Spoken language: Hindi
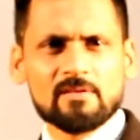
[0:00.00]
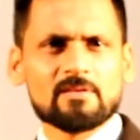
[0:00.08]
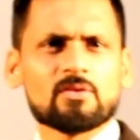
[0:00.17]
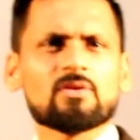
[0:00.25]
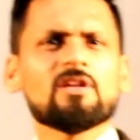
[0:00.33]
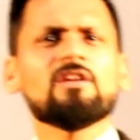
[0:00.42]

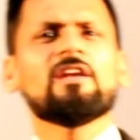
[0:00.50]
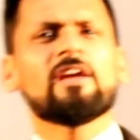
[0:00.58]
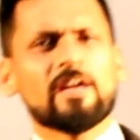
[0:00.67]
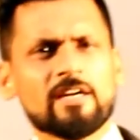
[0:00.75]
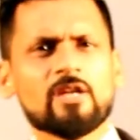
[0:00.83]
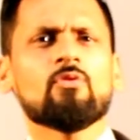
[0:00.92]
क्योंकि
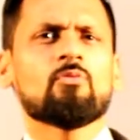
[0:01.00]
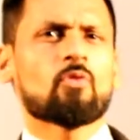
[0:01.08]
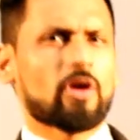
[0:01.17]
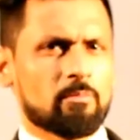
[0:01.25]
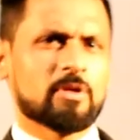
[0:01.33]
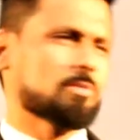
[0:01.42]
निगेटिव
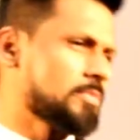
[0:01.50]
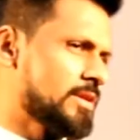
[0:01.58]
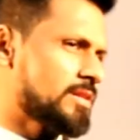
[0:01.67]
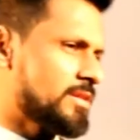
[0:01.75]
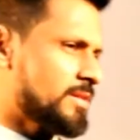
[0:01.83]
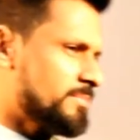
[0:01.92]
इन्वायरमेंट में
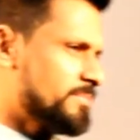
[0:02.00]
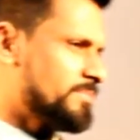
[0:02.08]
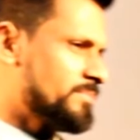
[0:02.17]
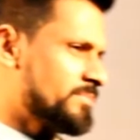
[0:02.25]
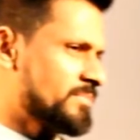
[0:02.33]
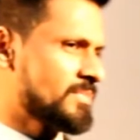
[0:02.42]
रहते
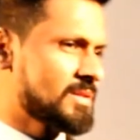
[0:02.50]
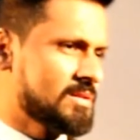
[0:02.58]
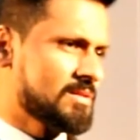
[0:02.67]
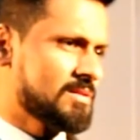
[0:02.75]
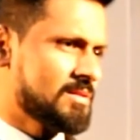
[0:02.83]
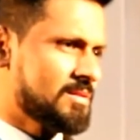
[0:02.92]

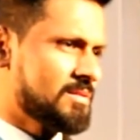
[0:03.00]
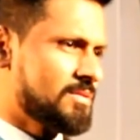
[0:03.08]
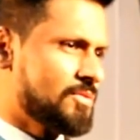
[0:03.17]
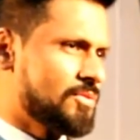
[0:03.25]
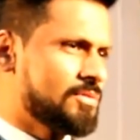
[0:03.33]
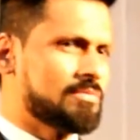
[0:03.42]

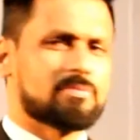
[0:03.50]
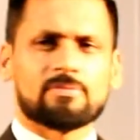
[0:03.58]
हैं और